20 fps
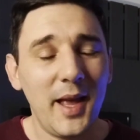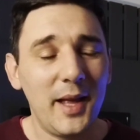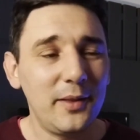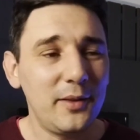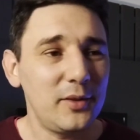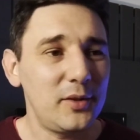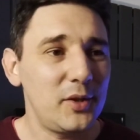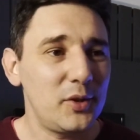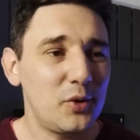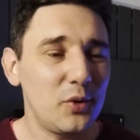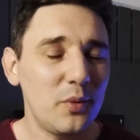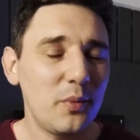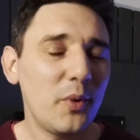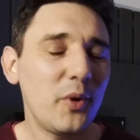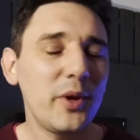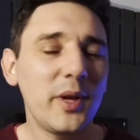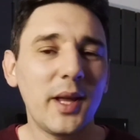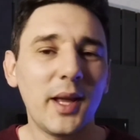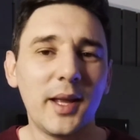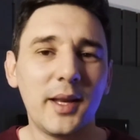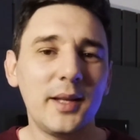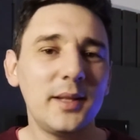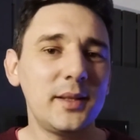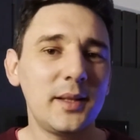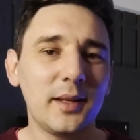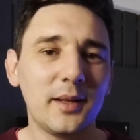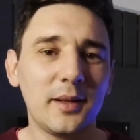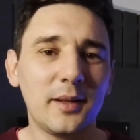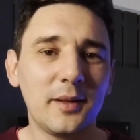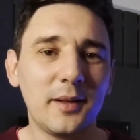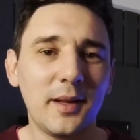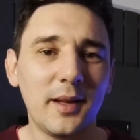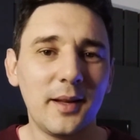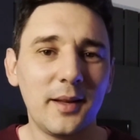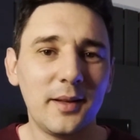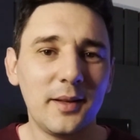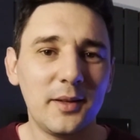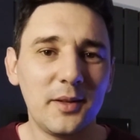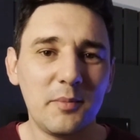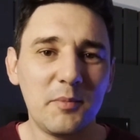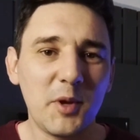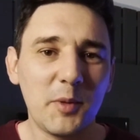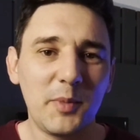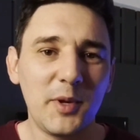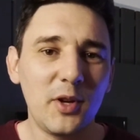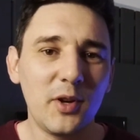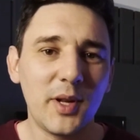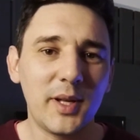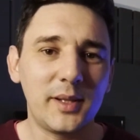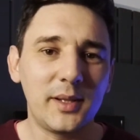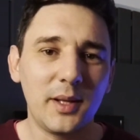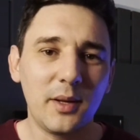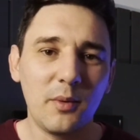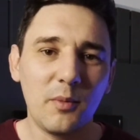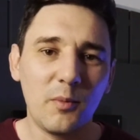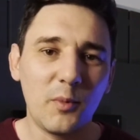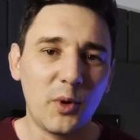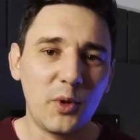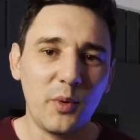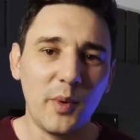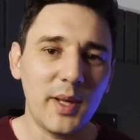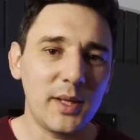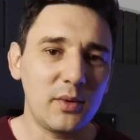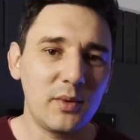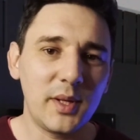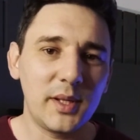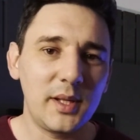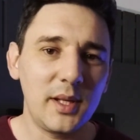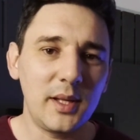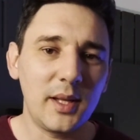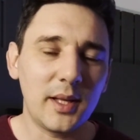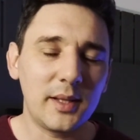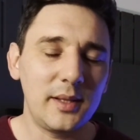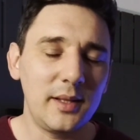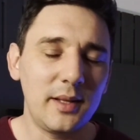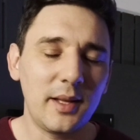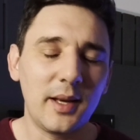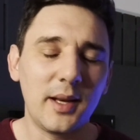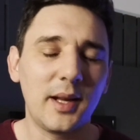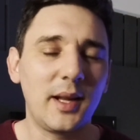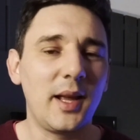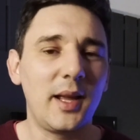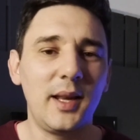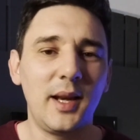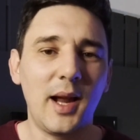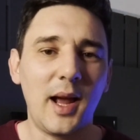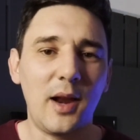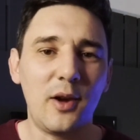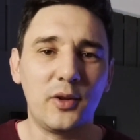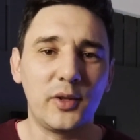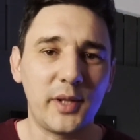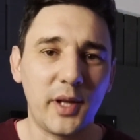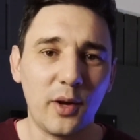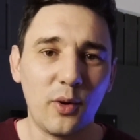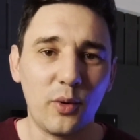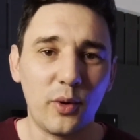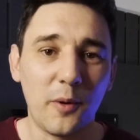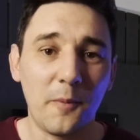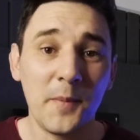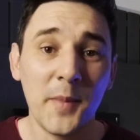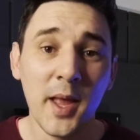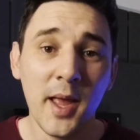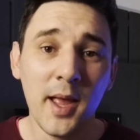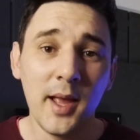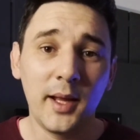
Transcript: Entonces yo voy en esa, eh, mi opinión es, cuando vas a una cita así tenés que ir a lo seguro.